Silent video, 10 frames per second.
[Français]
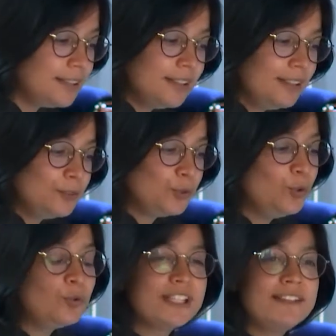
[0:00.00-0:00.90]
De
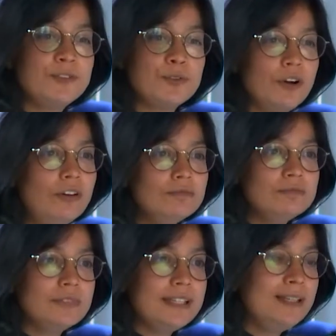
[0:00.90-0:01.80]
longues années durant,
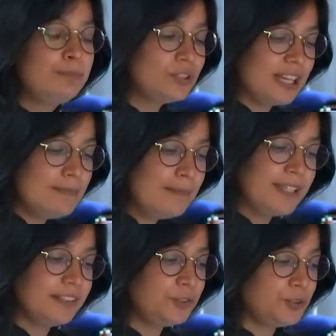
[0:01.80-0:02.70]
il pose la même
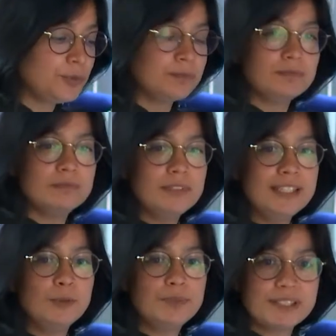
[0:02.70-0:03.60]
question et
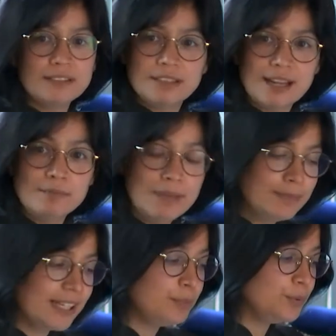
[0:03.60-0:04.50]
obtient la même
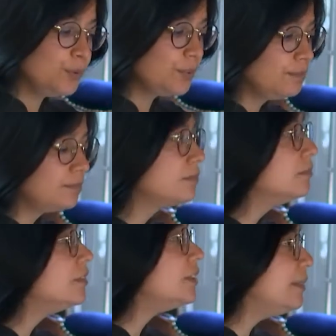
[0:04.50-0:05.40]
réponse.
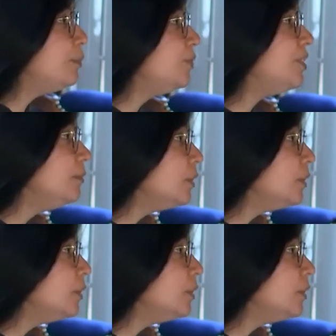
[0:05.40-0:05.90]
C'est possible,